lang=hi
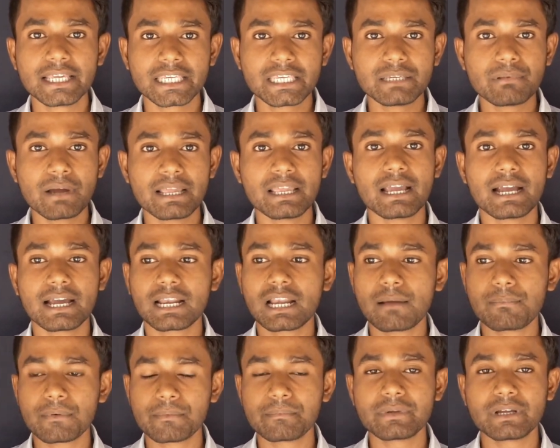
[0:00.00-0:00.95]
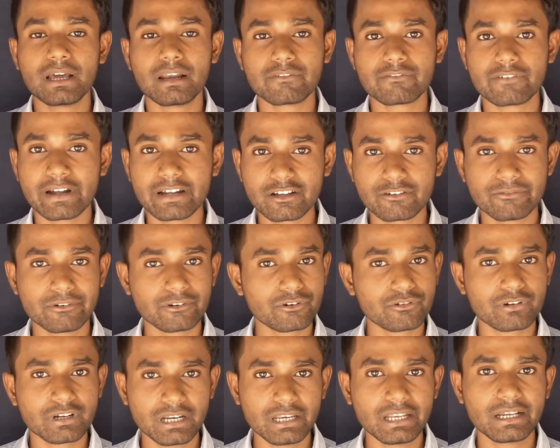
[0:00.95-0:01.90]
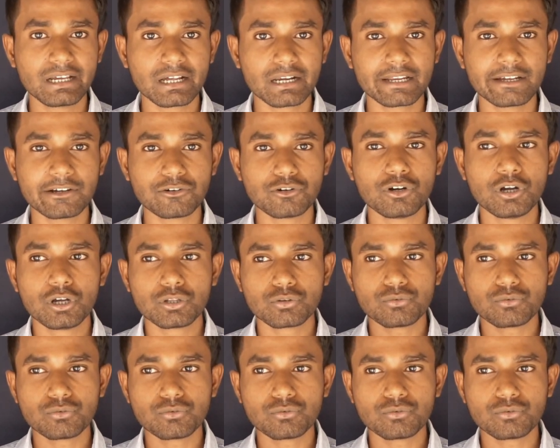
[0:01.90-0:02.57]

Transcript: कि भाई अगर आप अपने गर्लफ्रेंड की फ़ोटो क्लिक कर रहे हो